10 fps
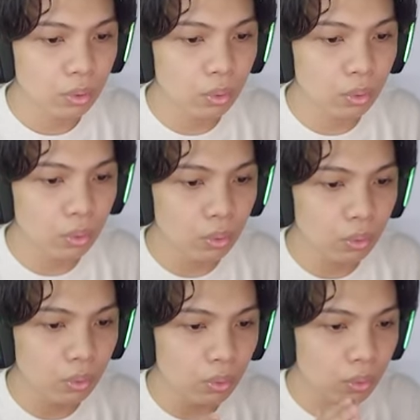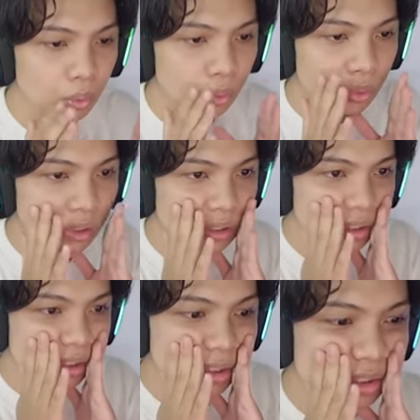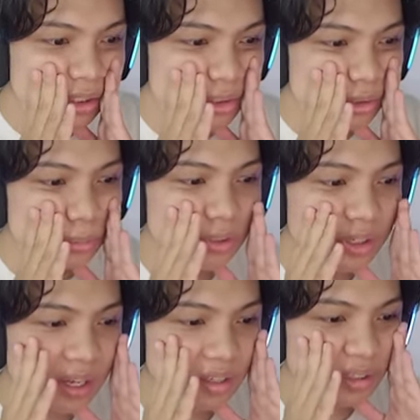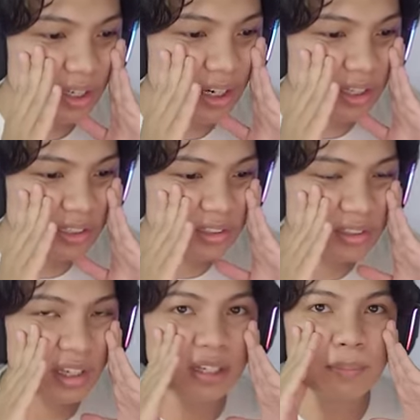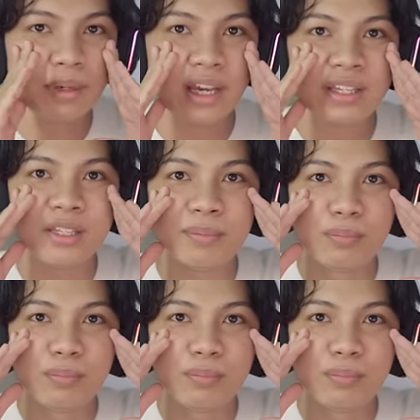Oh. Ini sebenarnya yang ada di dalam Lucky